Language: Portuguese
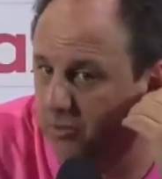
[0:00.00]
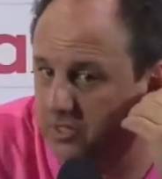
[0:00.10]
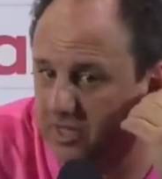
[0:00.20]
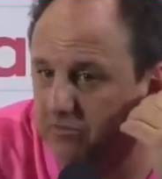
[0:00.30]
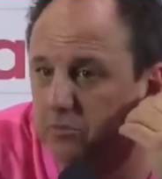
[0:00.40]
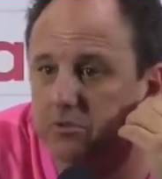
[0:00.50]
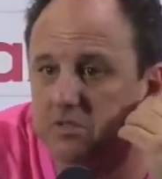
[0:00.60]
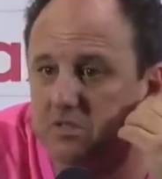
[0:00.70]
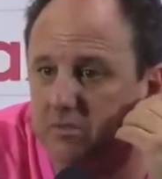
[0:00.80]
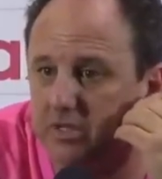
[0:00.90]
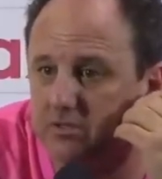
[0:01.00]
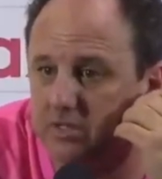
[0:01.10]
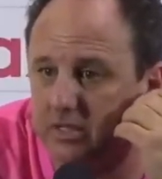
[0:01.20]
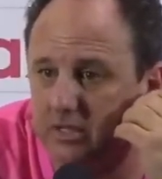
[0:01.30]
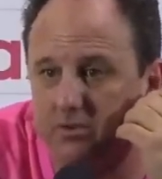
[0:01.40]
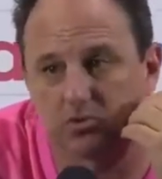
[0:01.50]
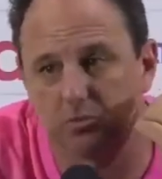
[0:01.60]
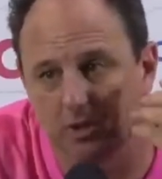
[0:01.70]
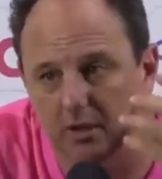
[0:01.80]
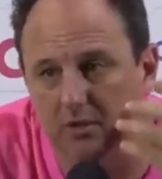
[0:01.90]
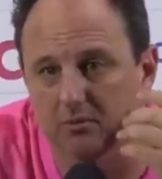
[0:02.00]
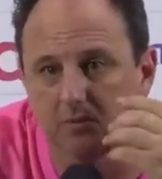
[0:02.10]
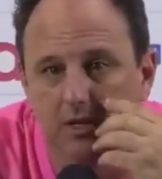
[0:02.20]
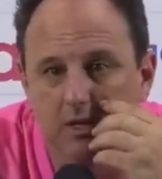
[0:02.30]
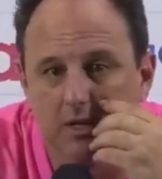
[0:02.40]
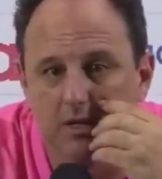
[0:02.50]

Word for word: Eu observo muito a semana de treinos, como cada um